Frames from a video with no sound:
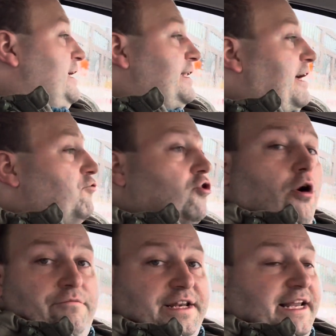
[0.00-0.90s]
Na, wo
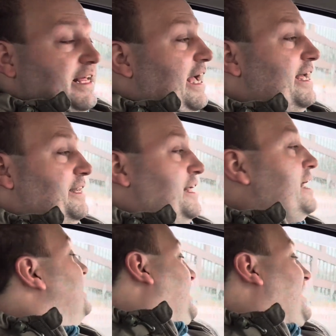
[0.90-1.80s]
kommen wir denn dahin?
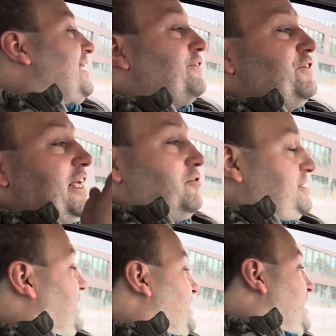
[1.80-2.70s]
Da kann ich wieder nur
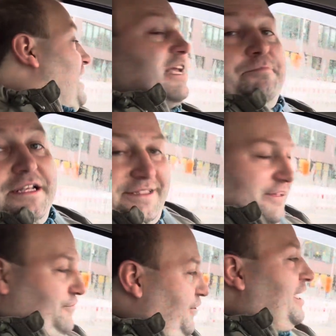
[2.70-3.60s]
singen, ich bin die
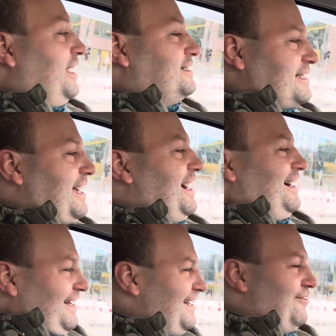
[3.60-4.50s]
Feser
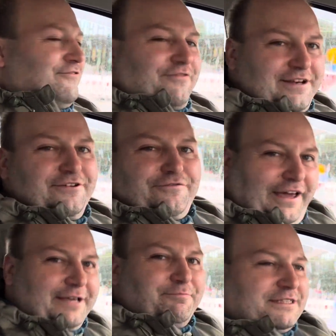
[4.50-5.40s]
und wenn du
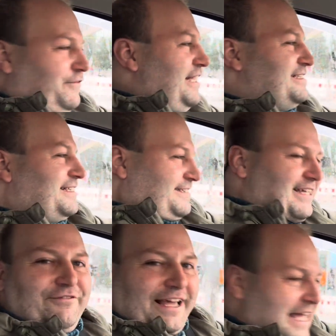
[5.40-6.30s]
frech bist, fes ich
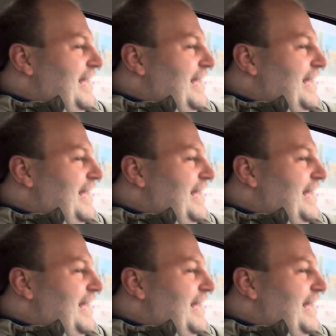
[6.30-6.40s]
dich weg.